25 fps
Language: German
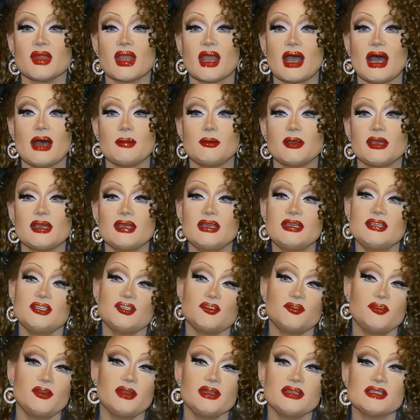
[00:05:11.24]
Aber
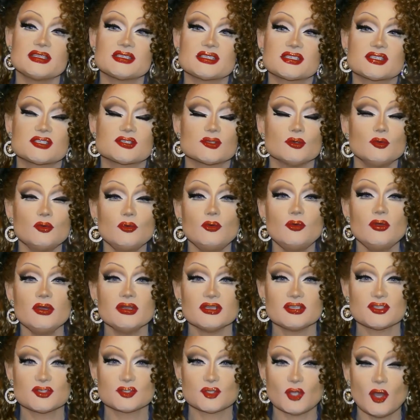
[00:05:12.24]
ich finde es so
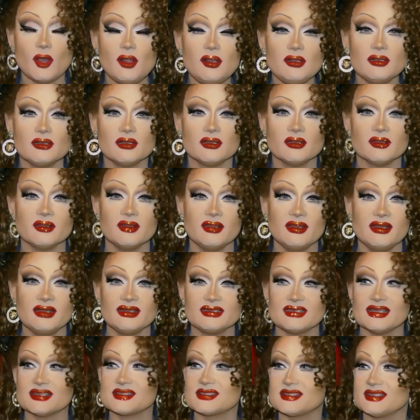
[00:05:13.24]
toll,
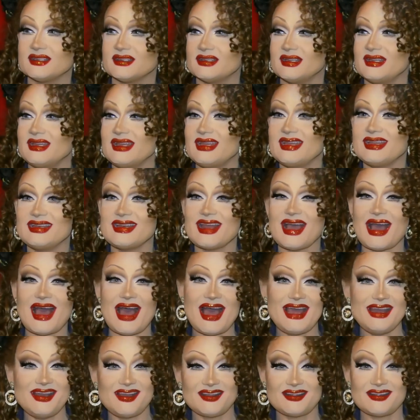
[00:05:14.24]
dass in
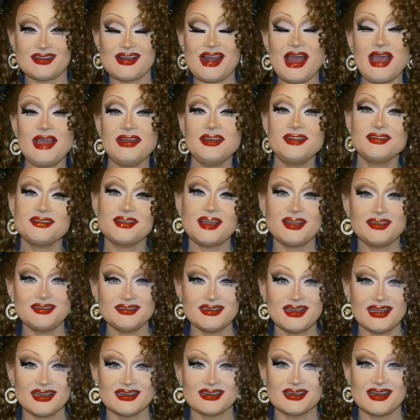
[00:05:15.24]
einer kleinen
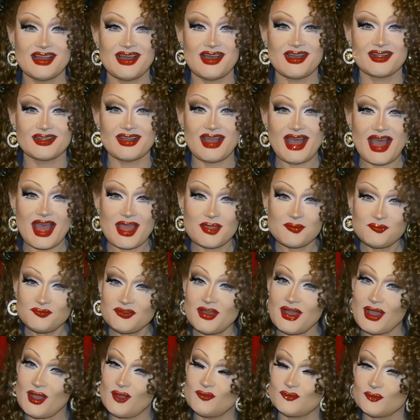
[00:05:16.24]
Gartenanlage,
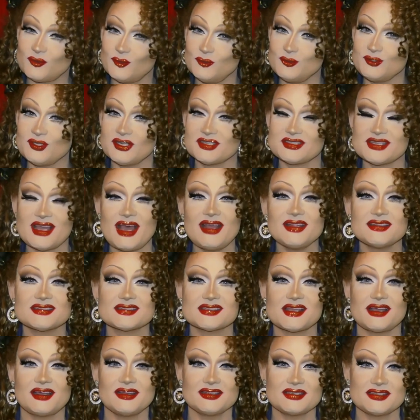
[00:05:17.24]
einfach aufgrund der
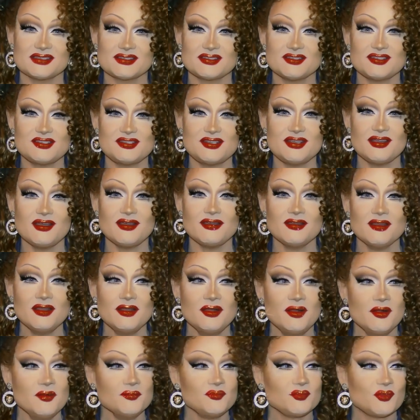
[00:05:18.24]
Tatsache, dass ich hier
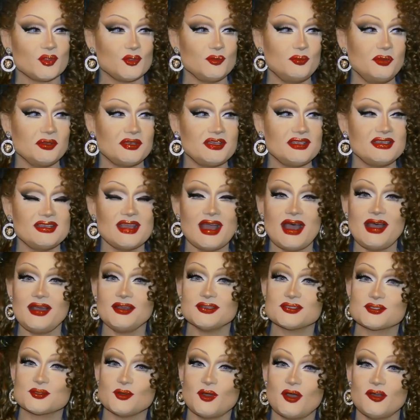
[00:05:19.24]
über die
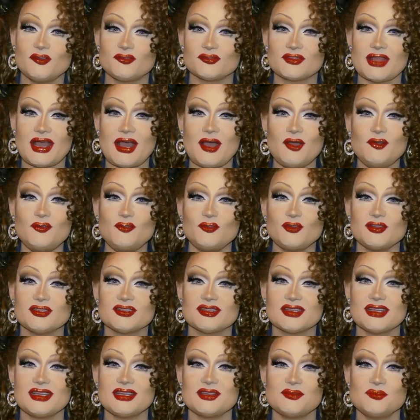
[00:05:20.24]
Jahre so oft
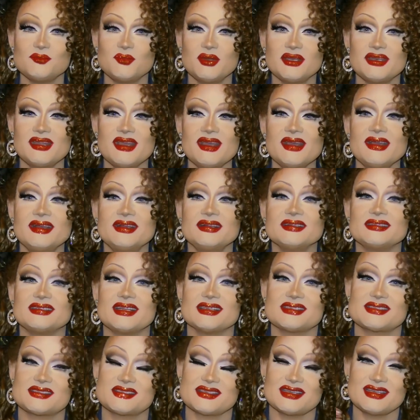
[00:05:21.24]
aufgetreten bin,
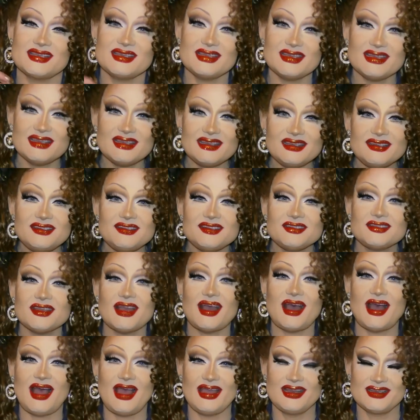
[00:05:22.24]
dass ich
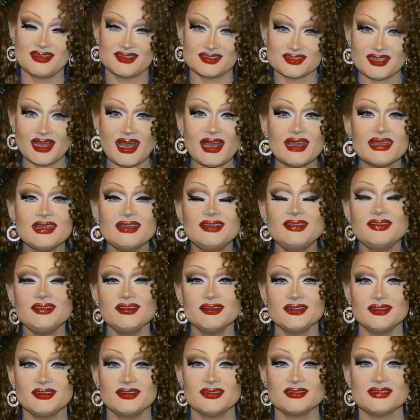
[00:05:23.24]
ein Teil
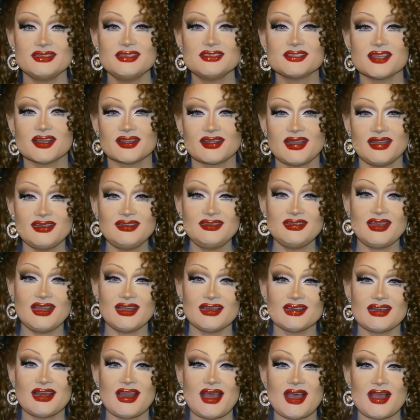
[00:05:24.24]
dieser
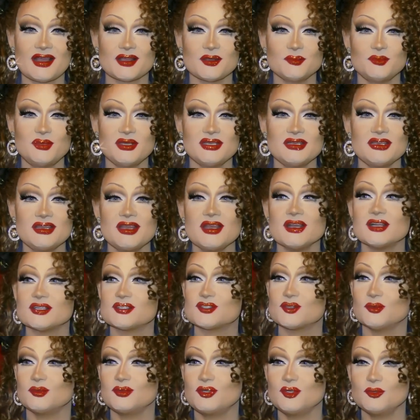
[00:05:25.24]
Gartenanlage bin
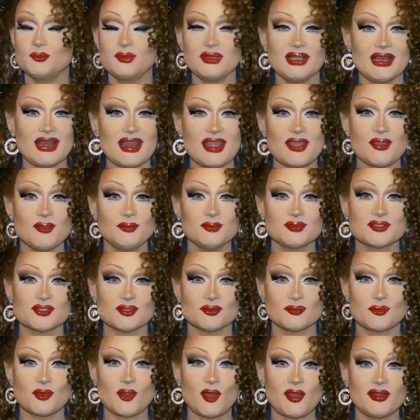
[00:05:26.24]
zum Jubiläum,
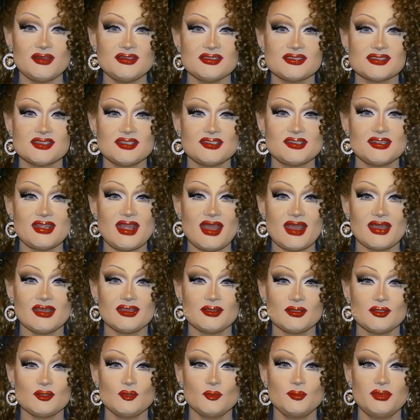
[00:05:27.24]
zum
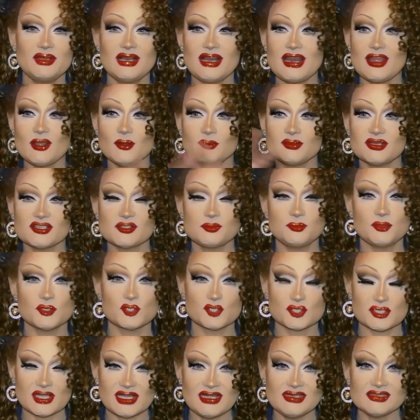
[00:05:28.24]
90-jährigen Jubiläum des
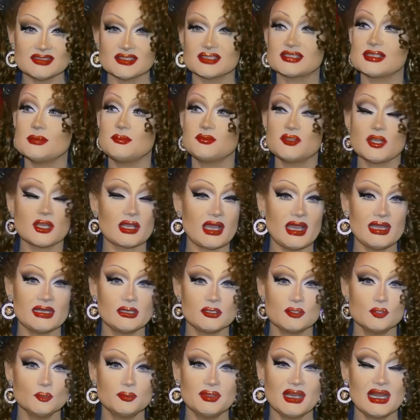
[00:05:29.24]
Bestehens. Es gibt ja
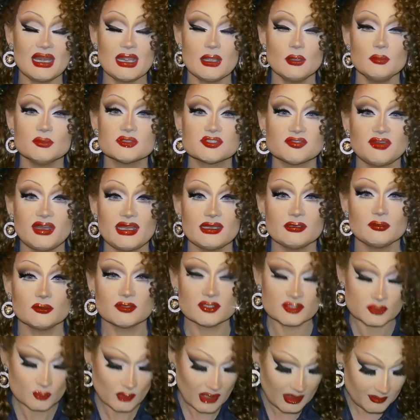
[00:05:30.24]
keine Jubiläumsfeier
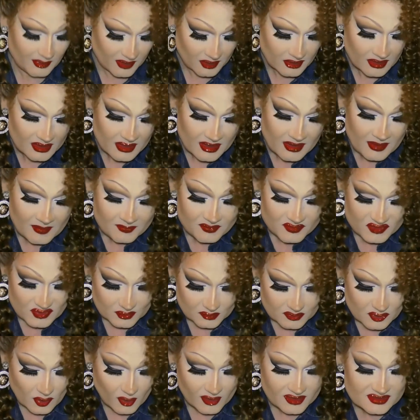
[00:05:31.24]
oder so, aber
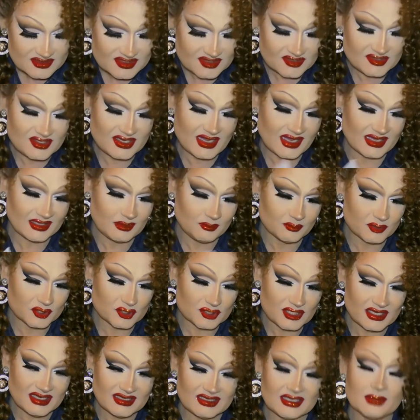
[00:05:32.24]
zum 90-jährigen
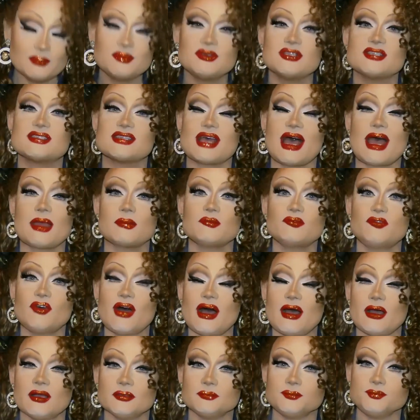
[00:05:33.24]
Bestehen gibt es
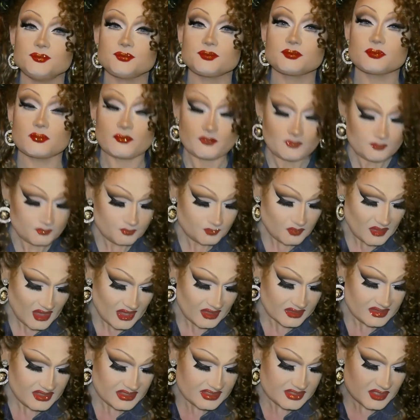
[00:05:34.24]
einfach
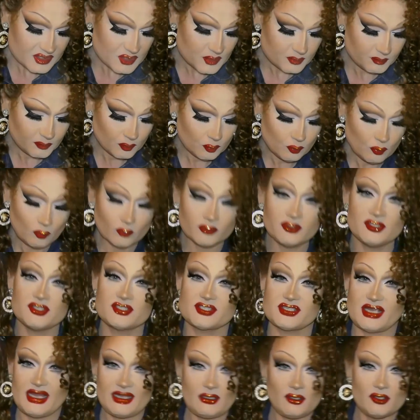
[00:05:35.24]
dieses Buch und
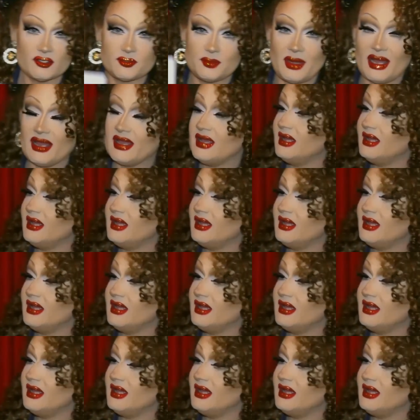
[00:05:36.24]
ich zeige euch mal,